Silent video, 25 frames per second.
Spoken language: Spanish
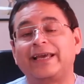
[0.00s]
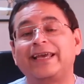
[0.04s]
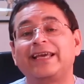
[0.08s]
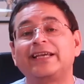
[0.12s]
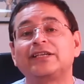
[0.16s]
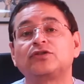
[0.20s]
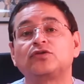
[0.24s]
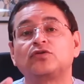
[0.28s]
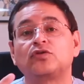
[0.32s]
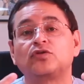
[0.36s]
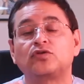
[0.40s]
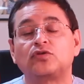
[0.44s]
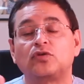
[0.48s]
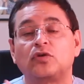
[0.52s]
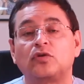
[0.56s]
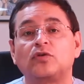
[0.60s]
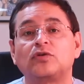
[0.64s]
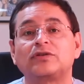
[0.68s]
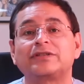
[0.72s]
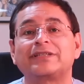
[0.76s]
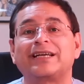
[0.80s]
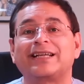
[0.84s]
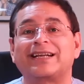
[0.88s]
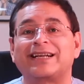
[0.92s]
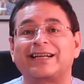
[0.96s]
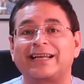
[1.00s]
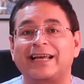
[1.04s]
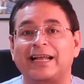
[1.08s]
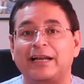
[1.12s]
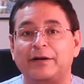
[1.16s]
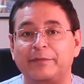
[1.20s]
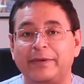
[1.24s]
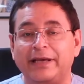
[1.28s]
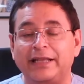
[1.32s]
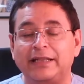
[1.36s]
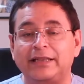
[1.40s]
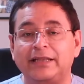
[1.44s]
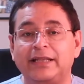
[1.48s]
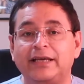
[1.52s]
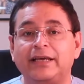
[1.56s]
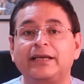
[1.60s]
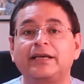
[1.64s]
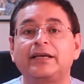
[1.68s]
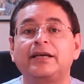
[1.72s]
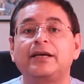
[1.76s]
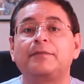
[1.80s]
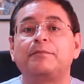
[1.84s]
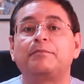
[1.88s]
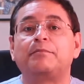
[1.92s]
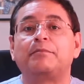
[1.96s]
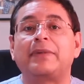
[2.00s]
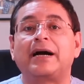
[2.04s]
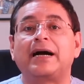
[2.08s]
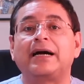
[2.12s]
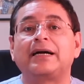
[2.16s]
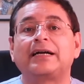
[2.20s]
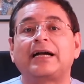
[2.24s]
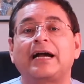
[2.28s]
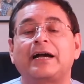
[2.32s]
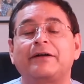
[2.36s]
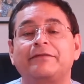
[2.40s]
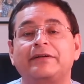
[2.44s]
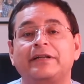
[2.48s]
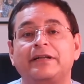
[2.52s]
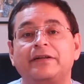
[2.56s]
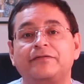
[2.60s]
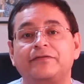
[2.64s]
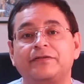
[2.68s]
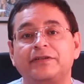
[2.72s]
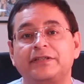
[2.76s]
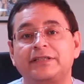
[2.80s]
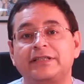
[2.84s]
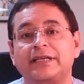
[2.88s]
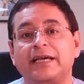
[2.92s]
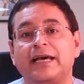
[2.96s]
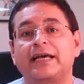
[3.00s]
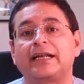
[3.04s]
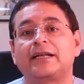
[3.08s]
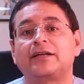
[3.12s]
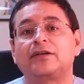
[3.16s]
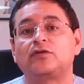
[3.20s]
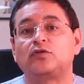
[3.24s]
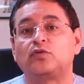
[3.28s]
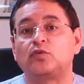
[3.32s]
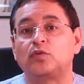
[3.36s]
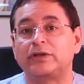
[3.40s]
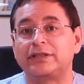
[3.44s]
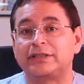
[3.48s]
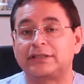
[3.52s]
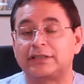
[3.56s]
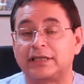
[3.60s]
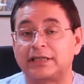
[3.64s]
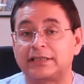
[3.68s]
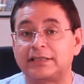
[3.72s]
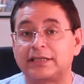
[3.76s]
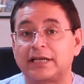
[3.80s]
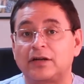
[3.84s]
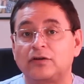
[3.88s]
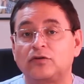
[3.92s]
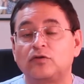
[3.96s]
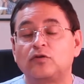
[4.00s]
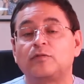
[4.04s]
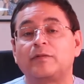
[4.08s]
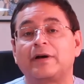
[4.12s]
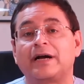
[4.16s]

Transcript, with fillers: Estos son los que realmente van a beneficiar nuestra salud,